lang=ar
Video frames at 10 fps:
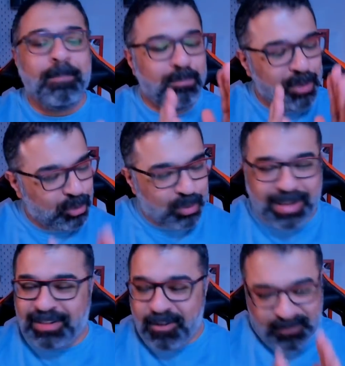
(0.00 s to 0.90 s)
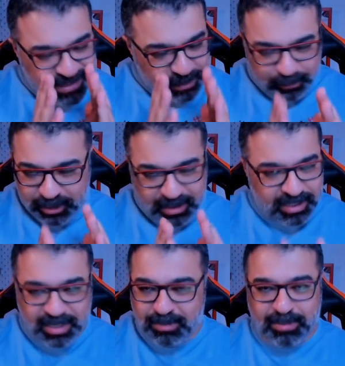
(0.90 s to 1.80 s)
بيدور عن نفس الفكرة
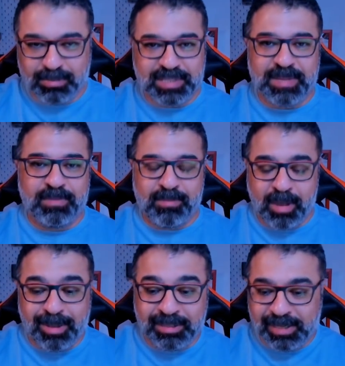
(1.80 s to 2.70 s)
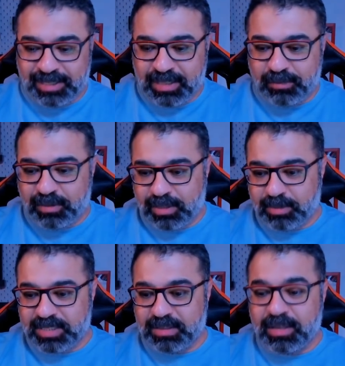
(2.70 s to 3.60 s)
تقريبا بالظبط مع بعض الاختلافات
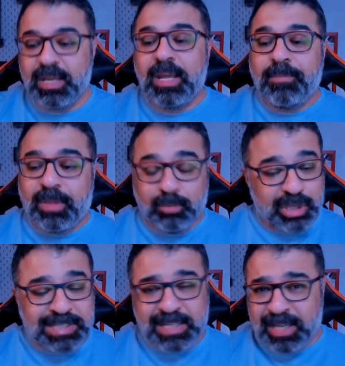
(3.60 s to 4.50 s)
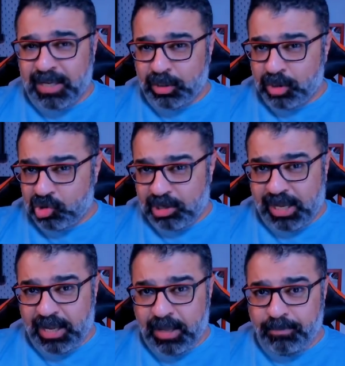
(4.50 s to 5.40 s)
البسيطة المسلسل ده كان 12
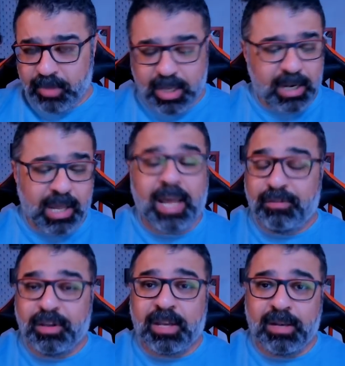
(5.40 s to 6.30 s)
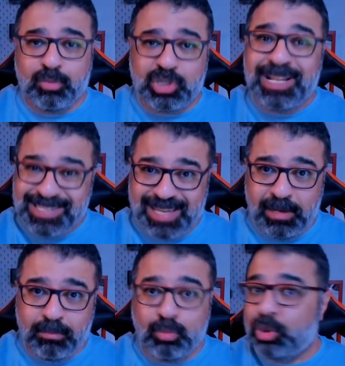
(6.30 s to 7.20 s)
حلقة على فكرة
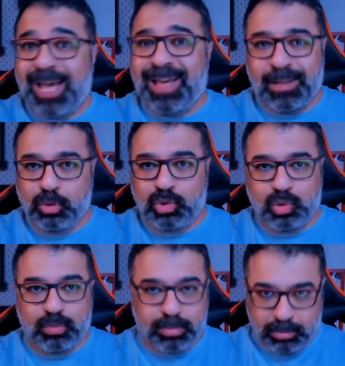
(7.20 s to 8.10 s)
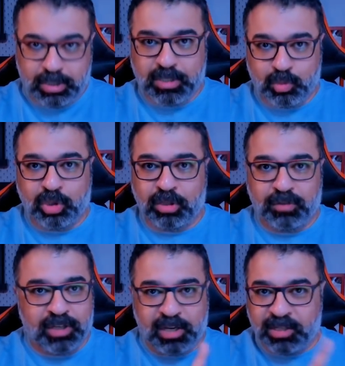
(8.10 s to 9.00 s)
المسلسل متاح على يوتيوب الناس ممكن
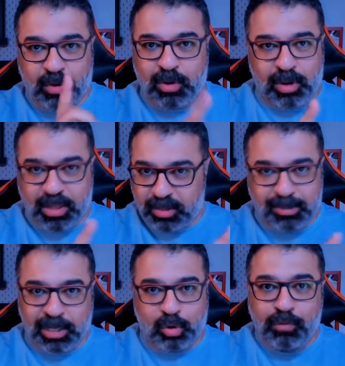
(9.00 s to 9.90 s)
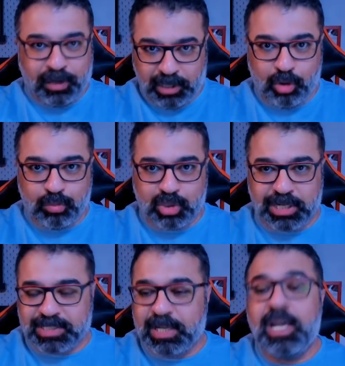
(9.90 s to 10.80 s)
تتفرج عليه بيدوروا على ثمن الخوف هتلاقوا
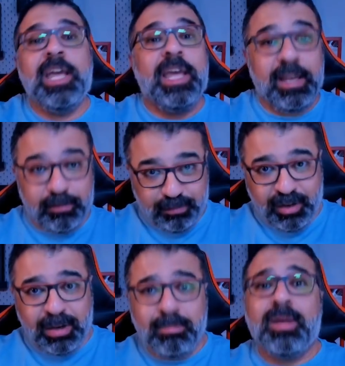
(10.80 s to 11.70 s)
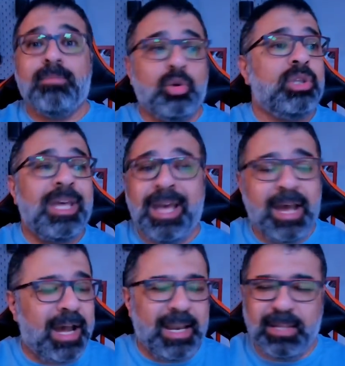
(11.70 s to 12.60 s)
المسلسل الفيلم متاح
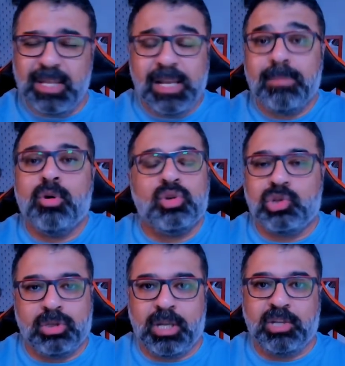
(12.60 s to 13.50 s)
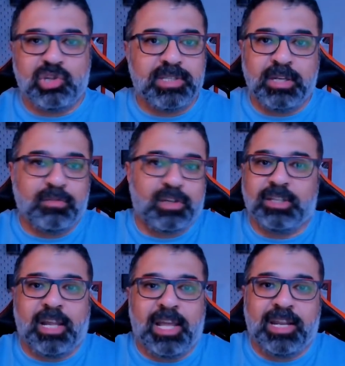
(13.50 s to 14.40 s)
على ديلي موشن انا شخصيا
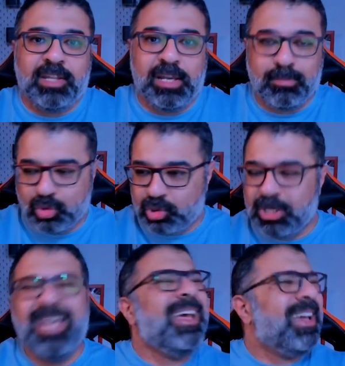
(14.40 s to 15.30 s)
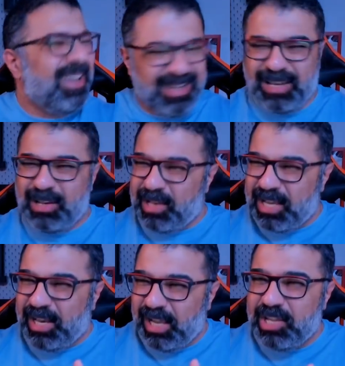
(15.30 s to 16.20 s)
اتفرجت عليه على ديلي موشن ال
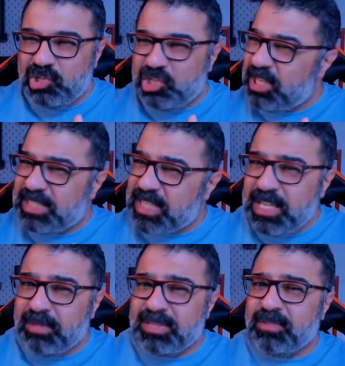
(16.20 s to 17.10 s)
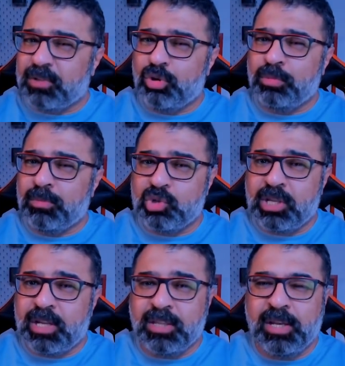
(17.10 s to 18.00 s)
ال الشيء السيء بس في تجربه
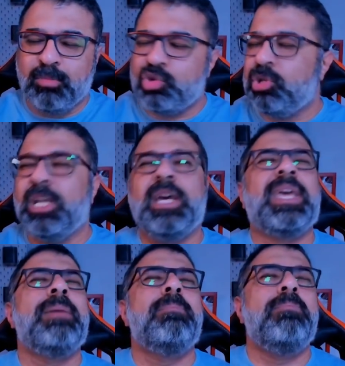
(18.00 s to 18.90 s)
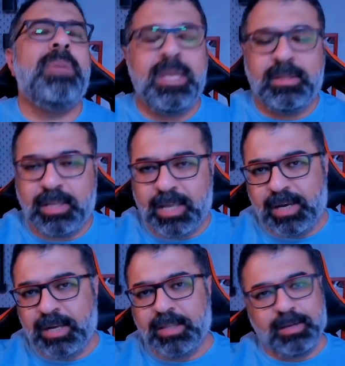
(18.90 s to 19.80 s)
المشاهد على ديلي موشن هي كميه
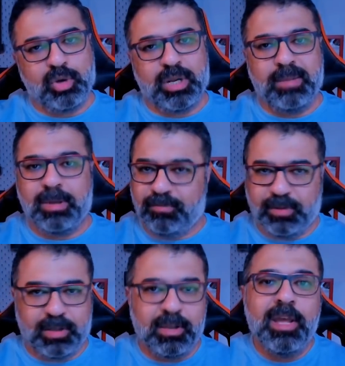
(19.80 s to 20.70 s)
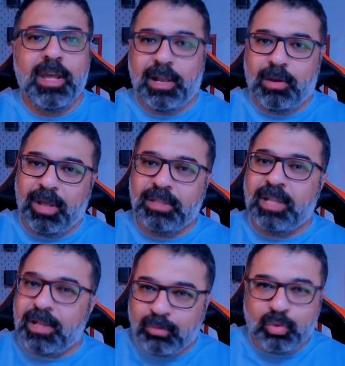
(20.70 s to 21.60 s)
الاعلانات المرعبه فلو حد
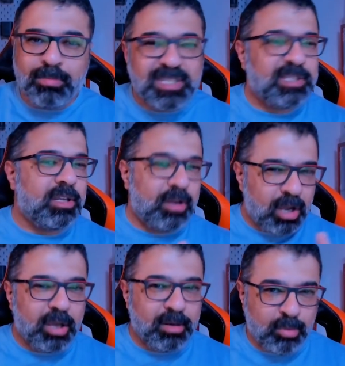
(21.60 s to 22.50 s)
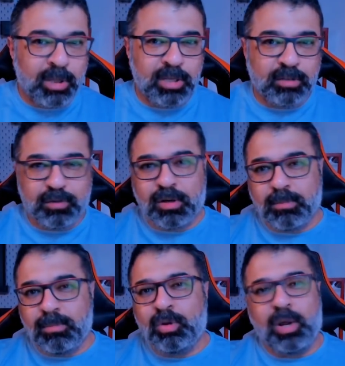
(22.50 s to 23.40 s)
عنده مصدر اخر ممكن يتفرج
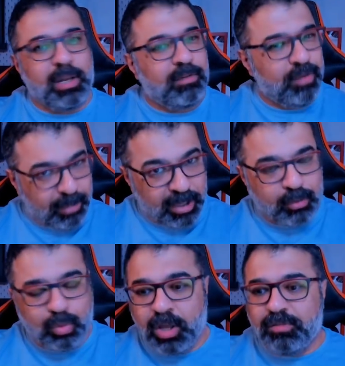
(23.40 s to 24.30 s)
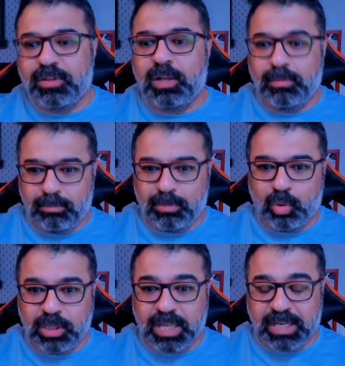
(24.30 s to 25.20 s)
منه على الفيلم هيكون افضل
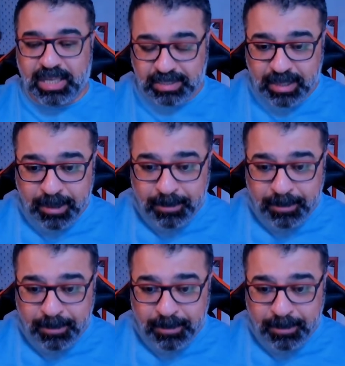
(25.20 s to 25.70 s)
بكل تاكيد